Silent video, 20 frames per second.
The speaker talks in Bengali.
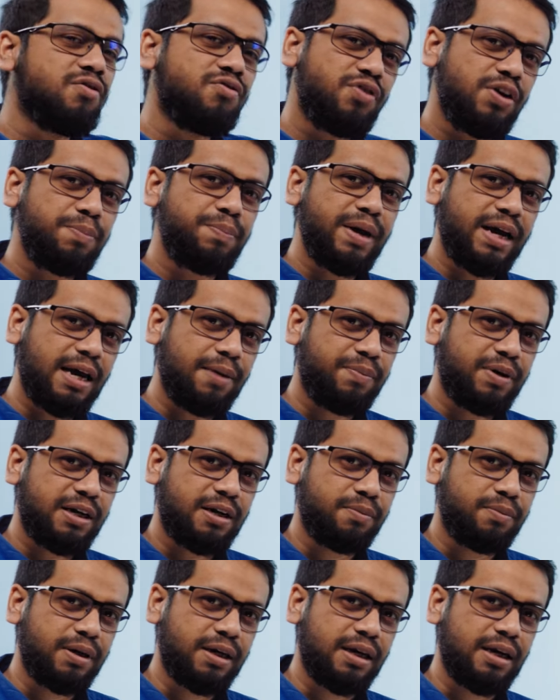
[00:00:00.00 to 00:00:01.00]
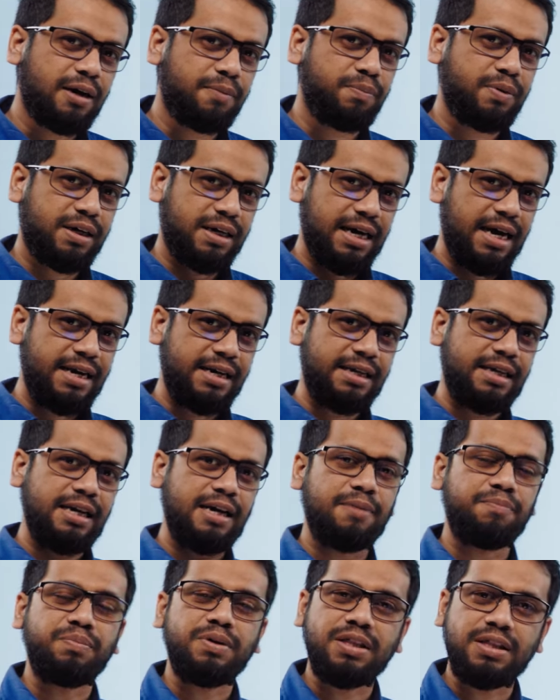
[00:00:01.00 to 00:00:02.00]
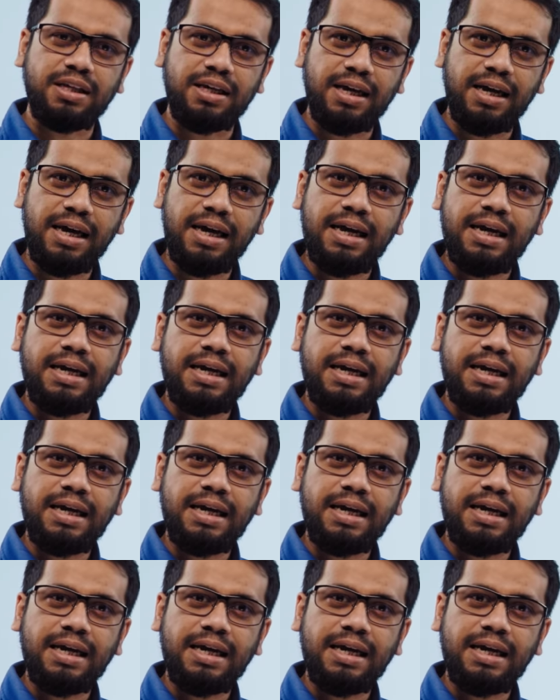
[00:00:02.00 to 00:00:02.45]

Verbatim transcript: ফিডব্যাকে পাঠাবেন আপনার ক্লায়েন্টকে আপনি দিয়ে